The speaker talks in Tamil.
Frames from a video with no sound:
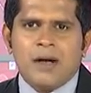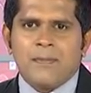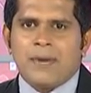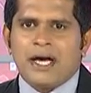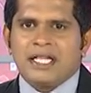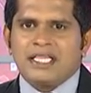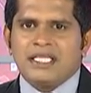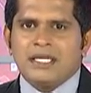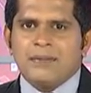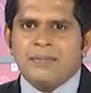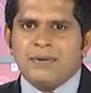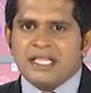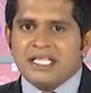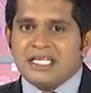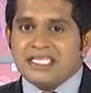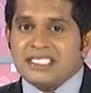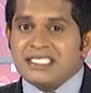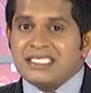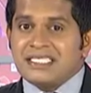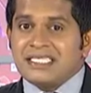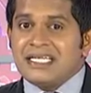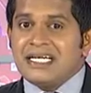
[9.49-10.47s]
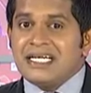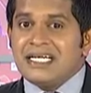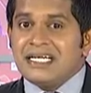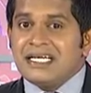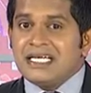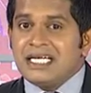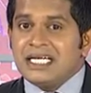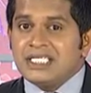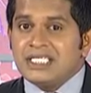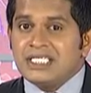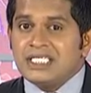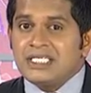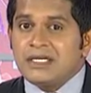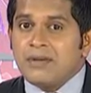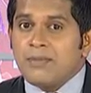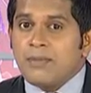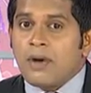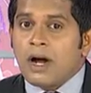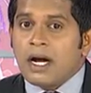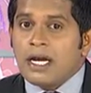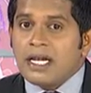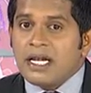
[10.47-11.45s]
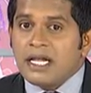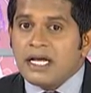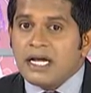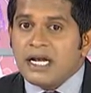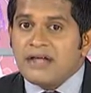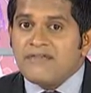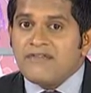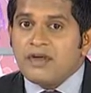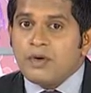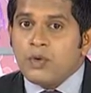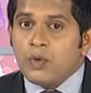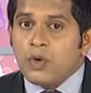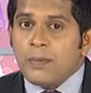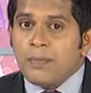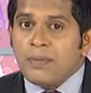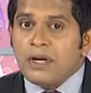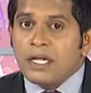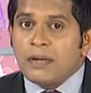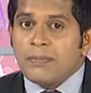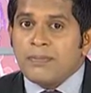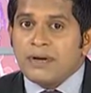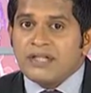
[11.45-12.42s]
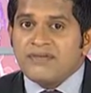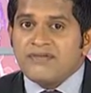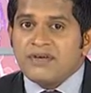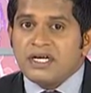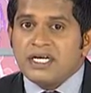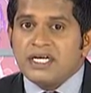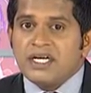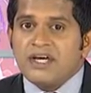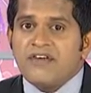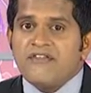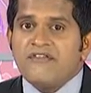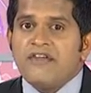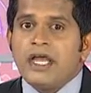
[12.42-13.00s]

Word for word: மத்திய பிரதேசத்தில் நேற்று மாநிலங்களவை உறுப்பினர் பதவிக்கு